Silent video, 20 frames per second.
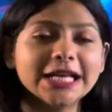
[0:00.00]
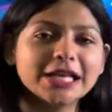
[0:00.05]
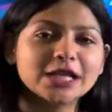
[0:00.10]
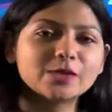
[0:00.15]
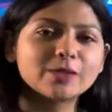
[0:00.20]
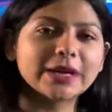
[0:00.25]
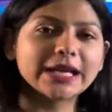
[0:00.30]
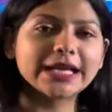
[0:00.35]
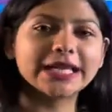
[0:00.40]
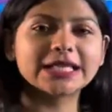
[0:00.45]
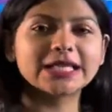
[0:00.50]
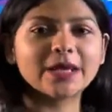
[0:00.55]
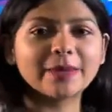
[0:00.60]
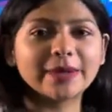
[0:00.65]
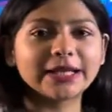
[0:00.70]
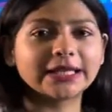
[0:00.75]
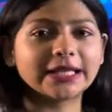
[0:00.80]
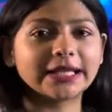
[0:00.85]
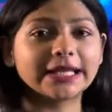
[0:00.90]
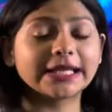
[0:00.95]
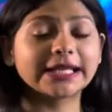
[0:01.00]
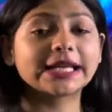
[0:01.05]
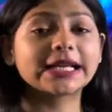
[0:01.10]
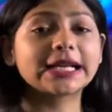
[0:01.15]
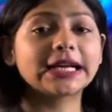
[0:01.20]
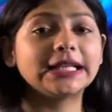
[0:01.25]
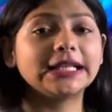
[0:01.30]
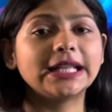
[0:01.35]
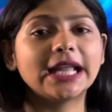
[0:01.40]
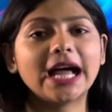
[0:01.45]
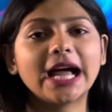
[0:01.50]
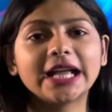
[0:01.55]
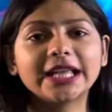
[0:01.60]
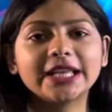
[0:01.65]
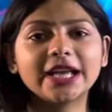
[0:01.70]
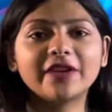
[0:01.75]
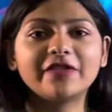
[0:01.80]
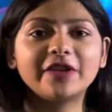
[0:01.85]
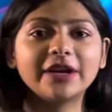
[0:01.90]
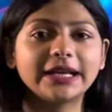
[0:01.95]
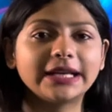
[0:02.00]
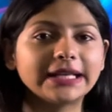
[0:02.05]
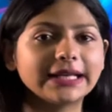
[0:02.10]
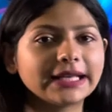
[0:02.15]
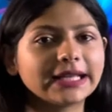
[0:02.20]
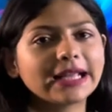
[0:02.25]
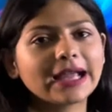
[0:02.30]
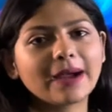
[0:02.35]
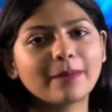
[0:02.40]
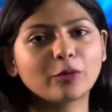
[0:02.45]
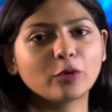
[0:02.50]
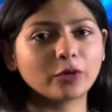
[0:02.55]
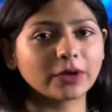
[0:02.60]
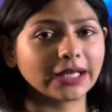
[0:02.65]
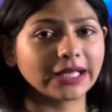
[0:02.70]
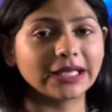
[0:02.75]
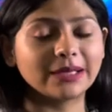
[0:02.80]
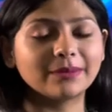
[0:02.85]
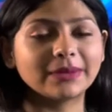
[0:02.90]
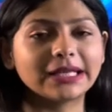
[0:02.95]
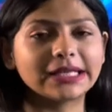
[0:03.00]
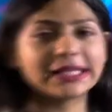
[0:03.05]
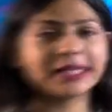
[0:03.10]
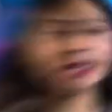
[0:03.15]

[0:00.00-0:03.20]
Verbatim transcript: इसमें किसी भी तरीके का लैग या फिर डिले आपको नहीं मिलेगा